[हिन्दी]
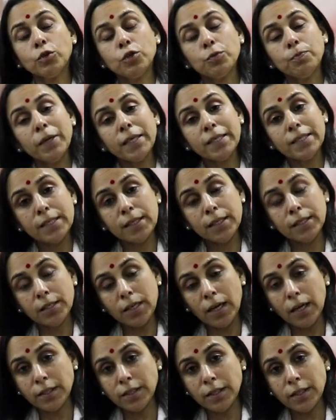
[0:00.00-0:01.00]
कुछ बेसिक
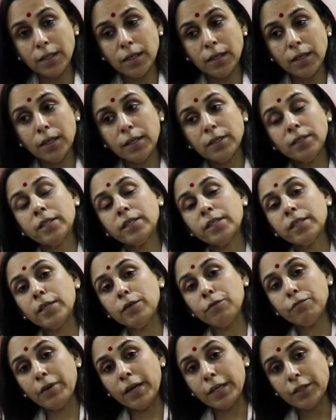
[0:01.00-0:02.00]
जांचें करें जैसे
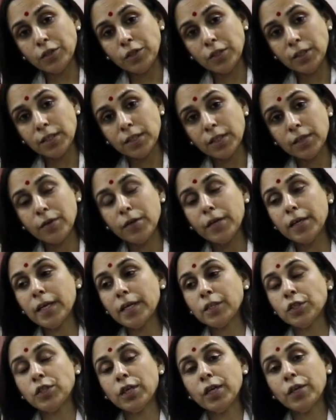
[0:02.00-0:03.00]
इन्फेक्शन स्क्रीन एच